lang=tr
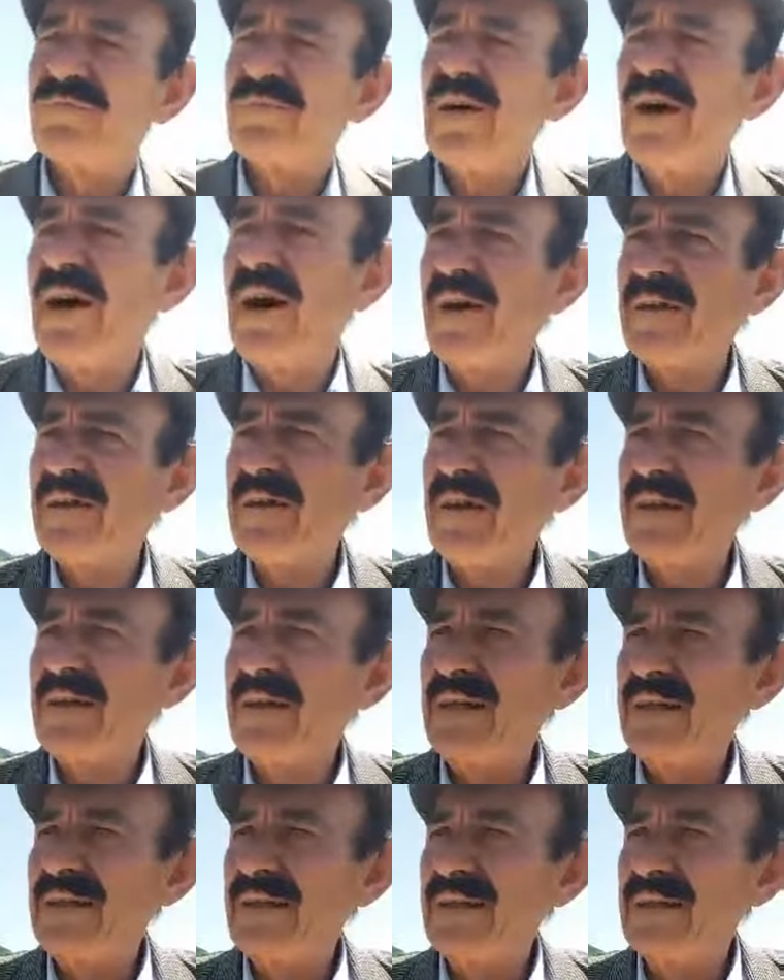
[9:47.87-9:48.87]
daha
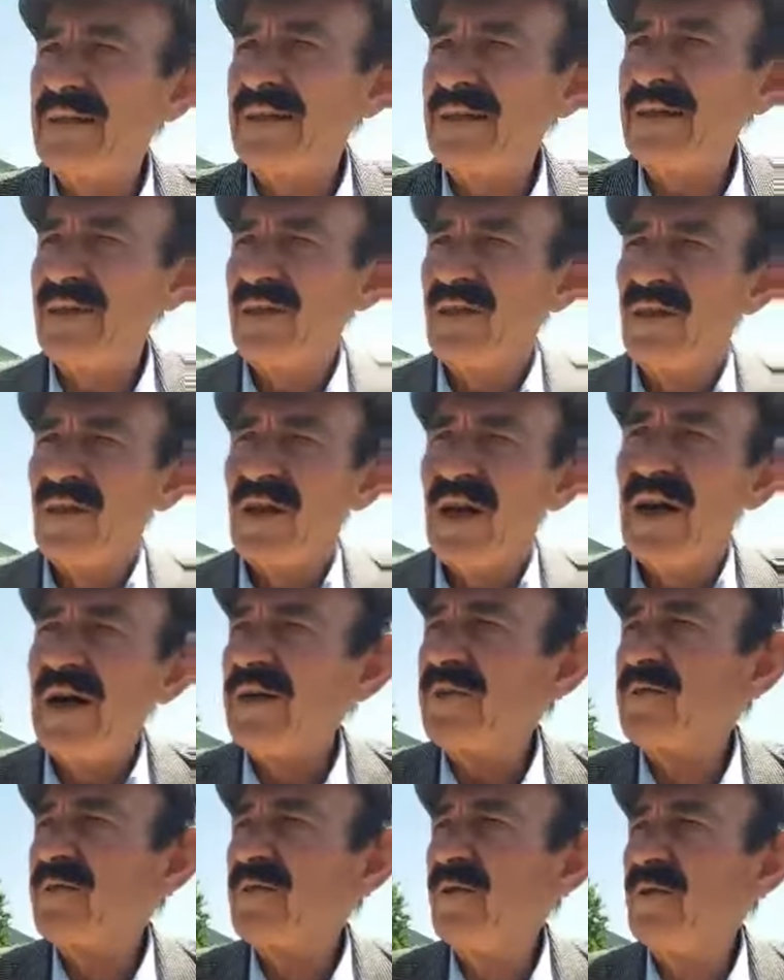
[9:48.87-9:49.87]
ileriye giden
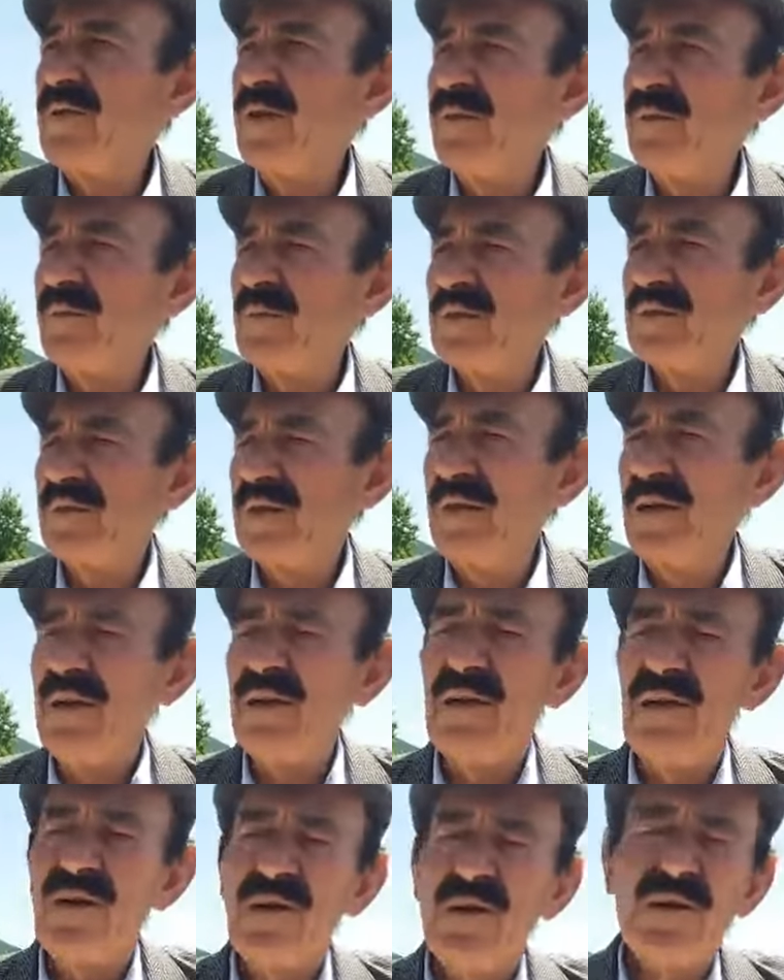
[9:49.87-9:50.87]
her köyden
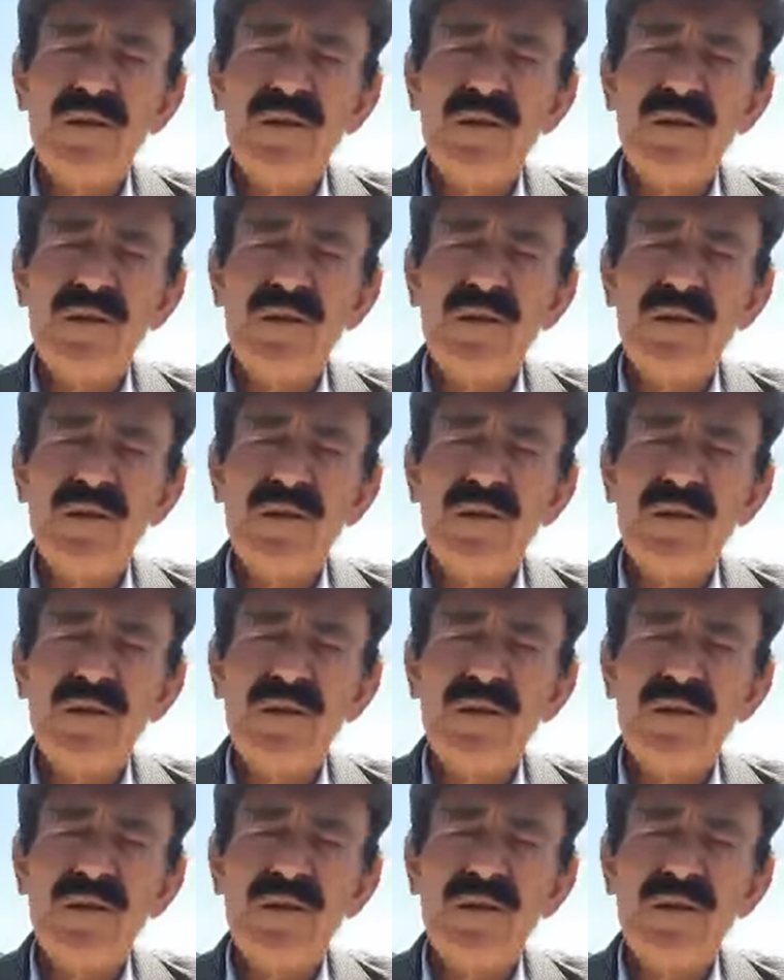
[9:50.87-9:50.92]
mesela